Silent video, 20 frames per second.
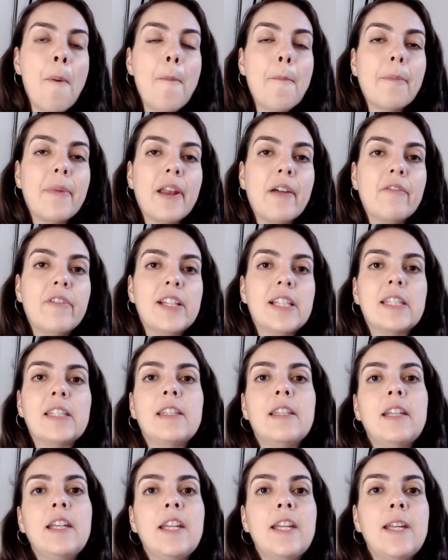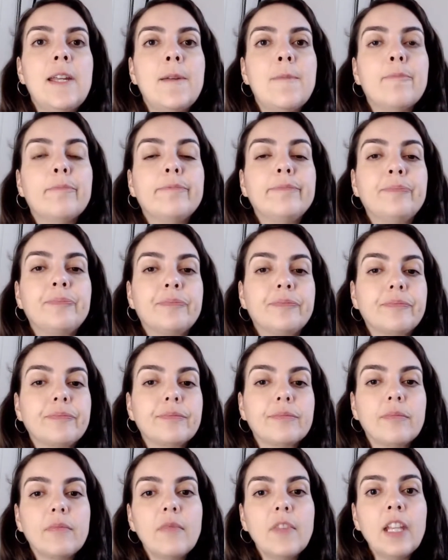para ver se
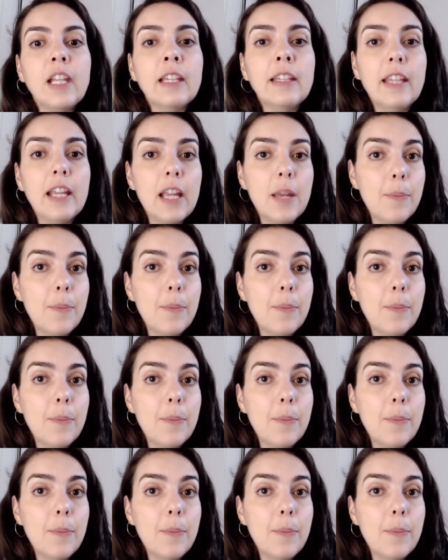de